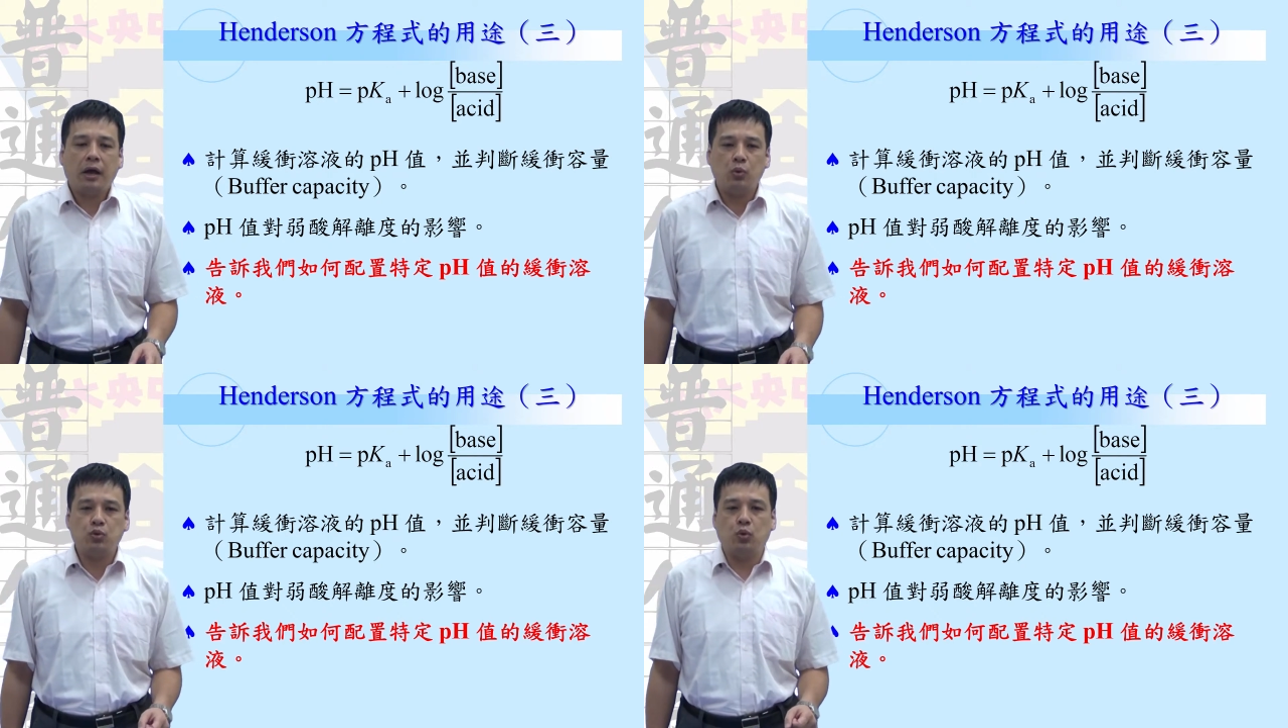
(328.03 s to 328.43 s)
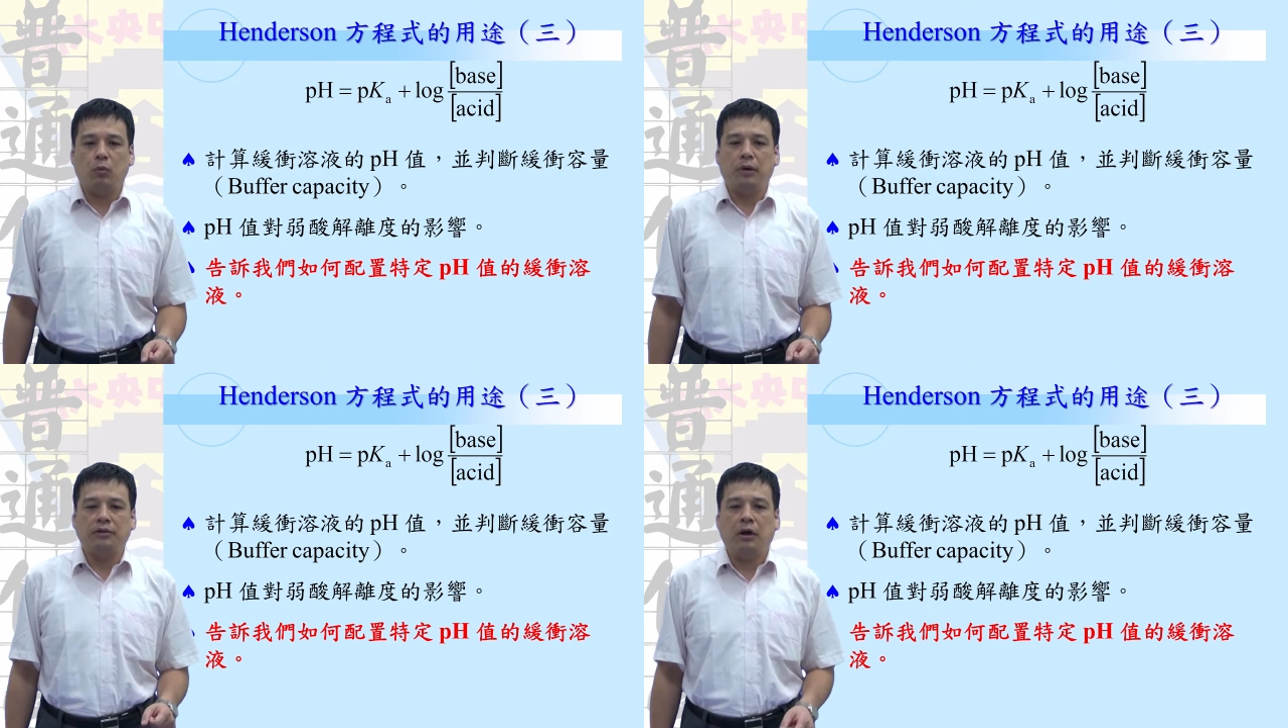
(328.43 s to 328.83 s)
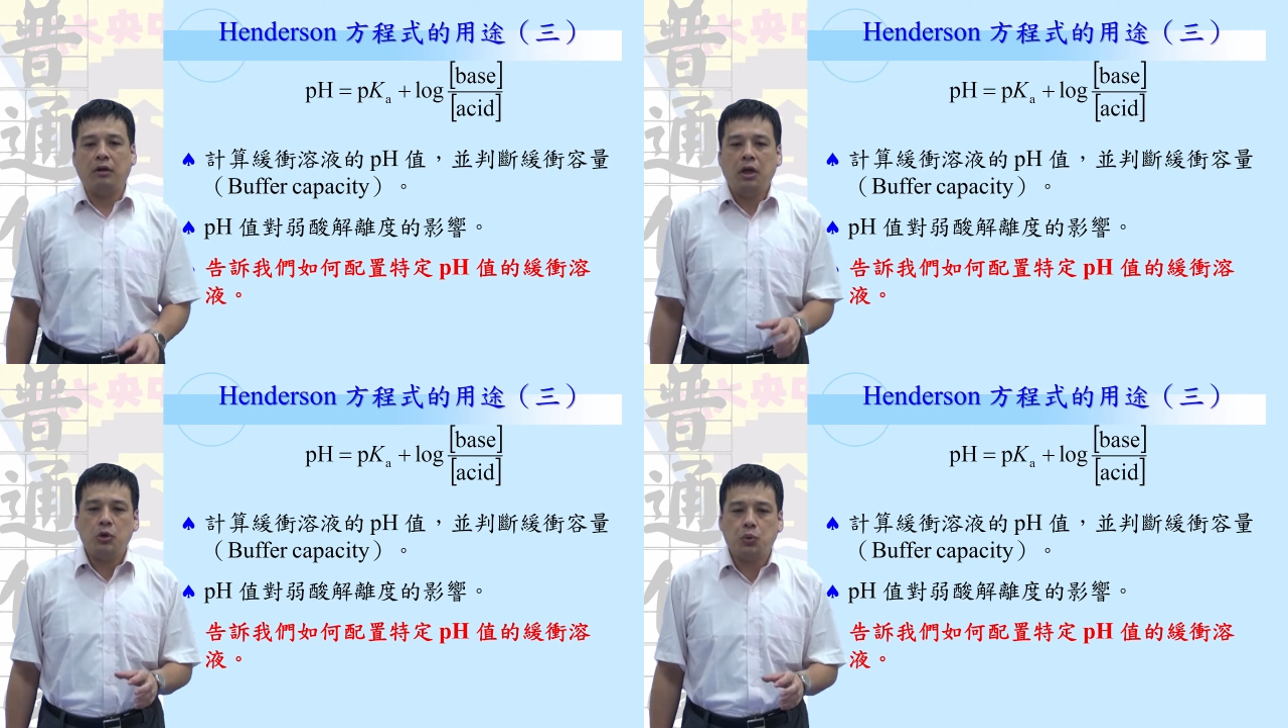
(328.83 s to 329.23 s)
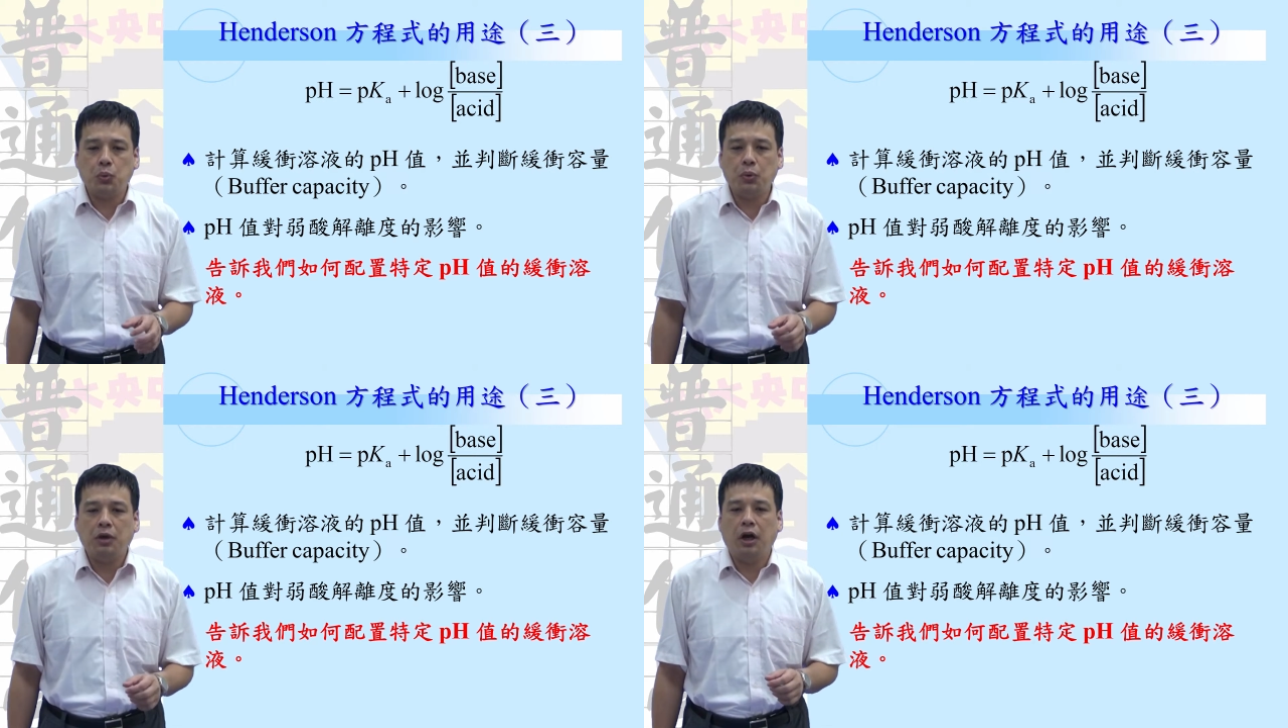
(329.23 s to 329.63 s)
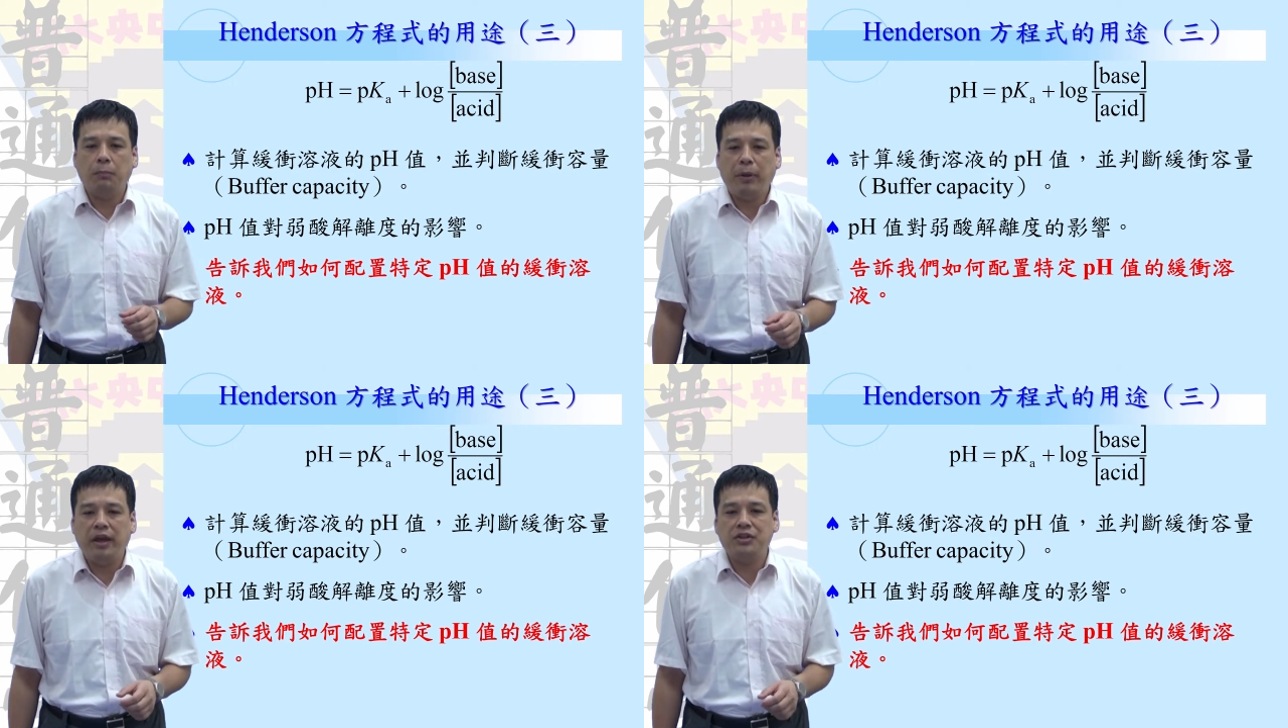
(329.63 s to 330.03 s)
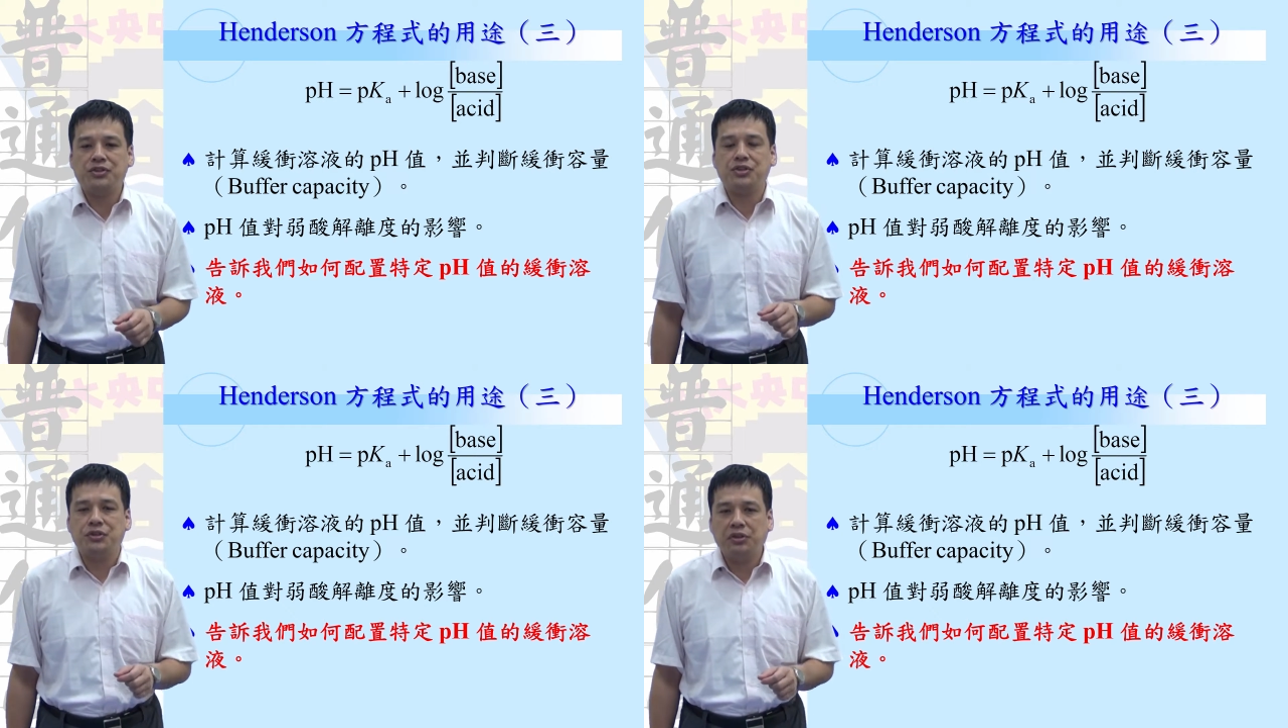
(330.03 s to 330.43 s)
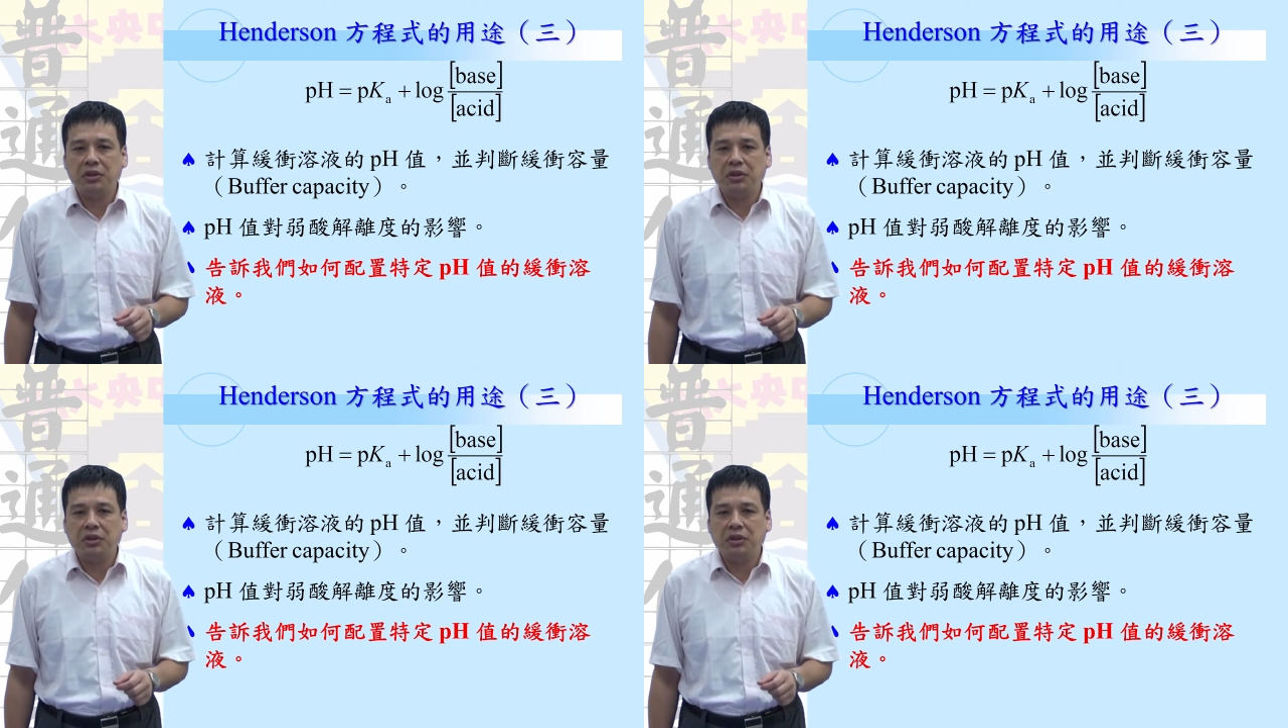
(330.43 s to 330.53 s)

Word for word: 告诉我们哦，如何配置